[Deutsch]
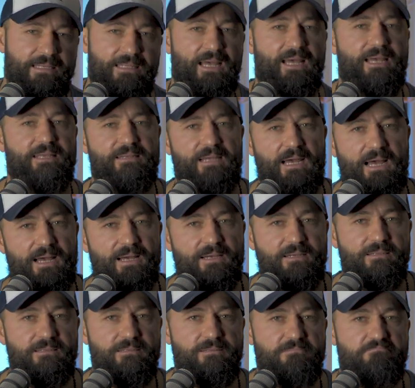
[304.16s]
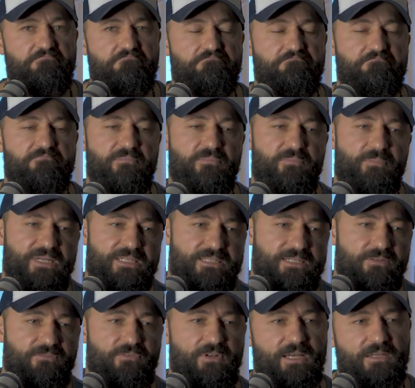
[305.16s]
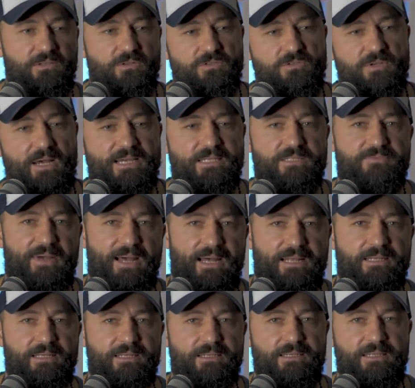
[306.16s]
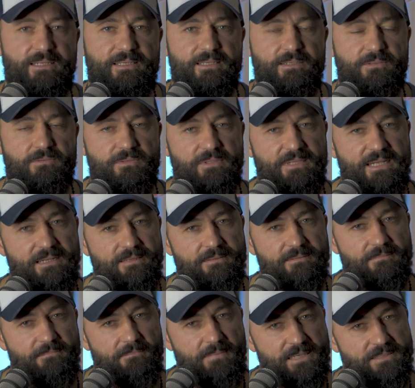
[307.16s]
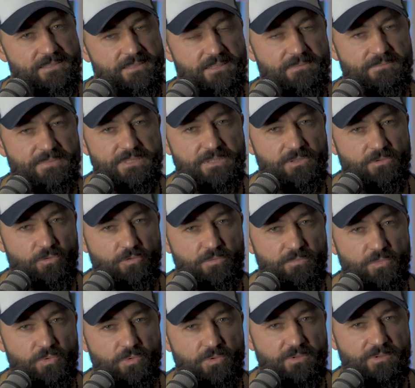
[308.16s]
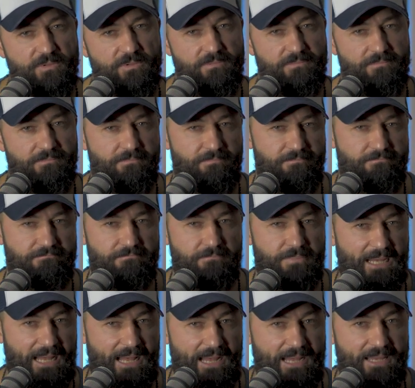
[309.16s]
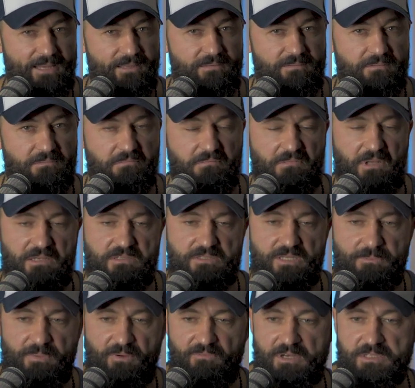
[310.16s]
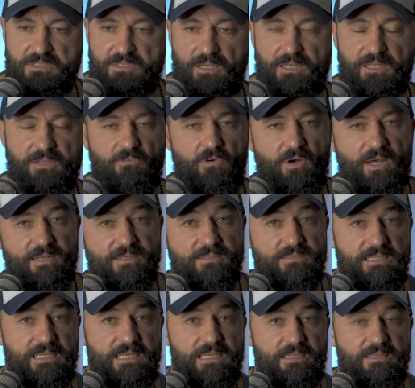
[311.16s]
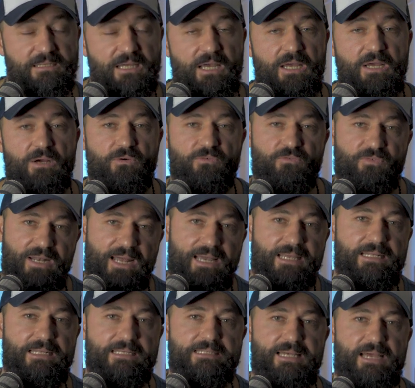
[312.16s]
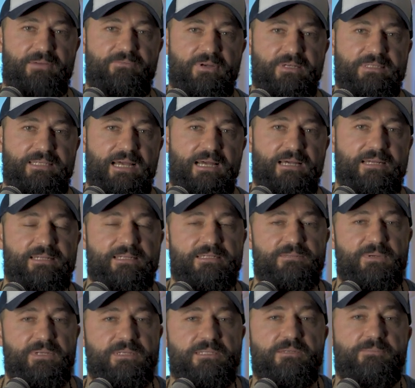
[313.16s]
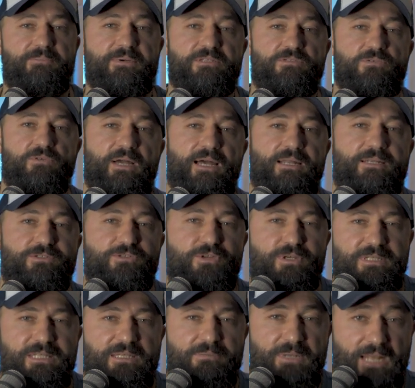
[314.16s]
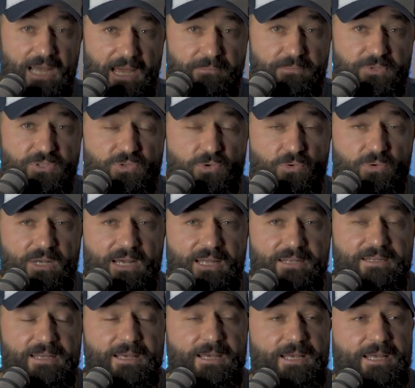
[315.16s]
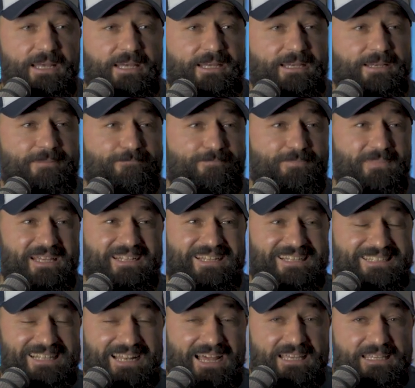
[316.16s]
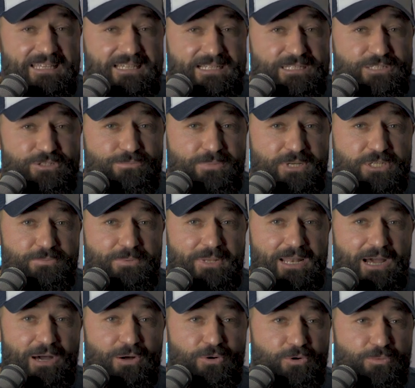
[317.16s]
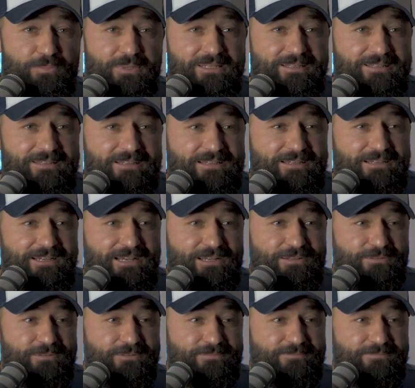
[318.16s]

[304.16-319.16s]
drei Tagen passieren vielleicht noch so ein, zwei andere Dinge und dann macht sich ein bisschen Unmut breit. Der Skipper weiß gar nicht, woran das liegt. Und vielleicht liegt es einfach daran, dass man diese Person gar nicht so richtig mit einbezogen hat. Das gleiche gilt zum Beispiel auch mit äh,